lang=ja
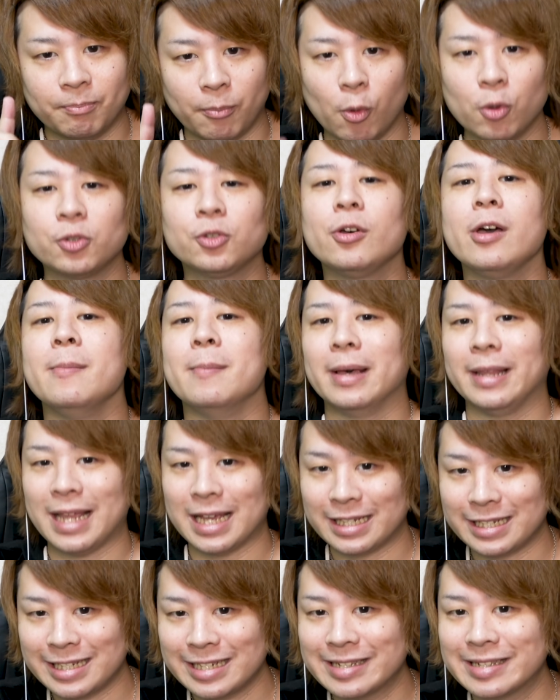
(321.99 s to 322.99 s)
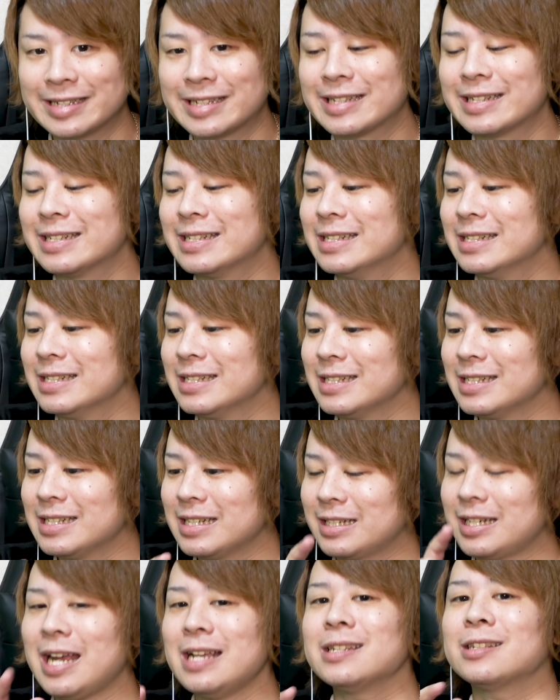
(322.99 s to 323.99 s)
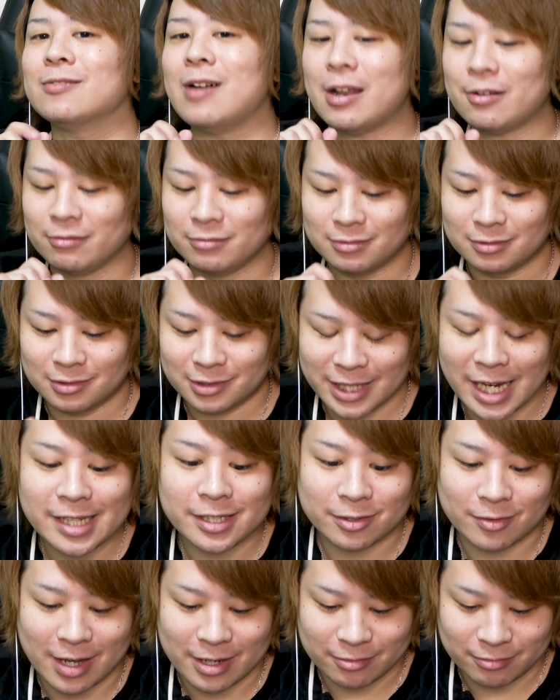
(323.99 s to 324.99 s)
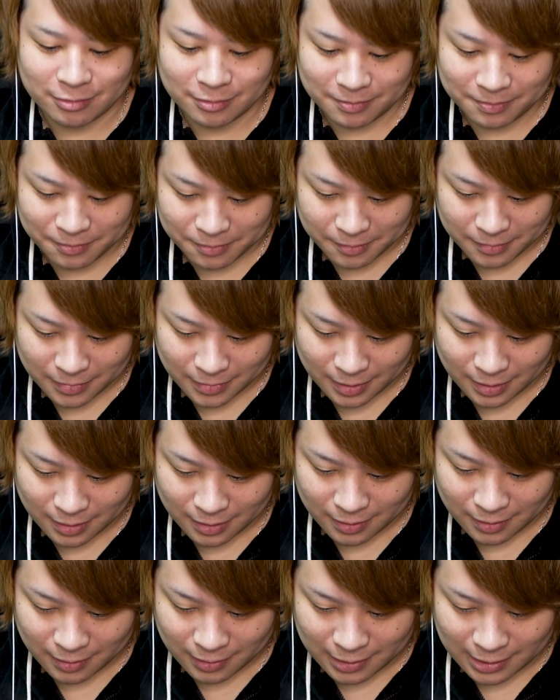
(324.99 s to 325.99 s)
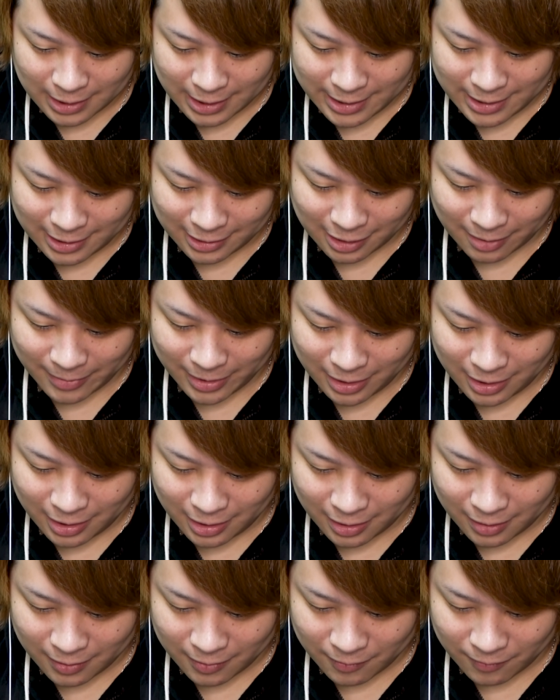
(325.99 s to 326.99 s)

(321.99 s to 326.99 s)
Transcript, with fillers: ボソエマなしチャンスはあるチャンスはあるカイラ貯めて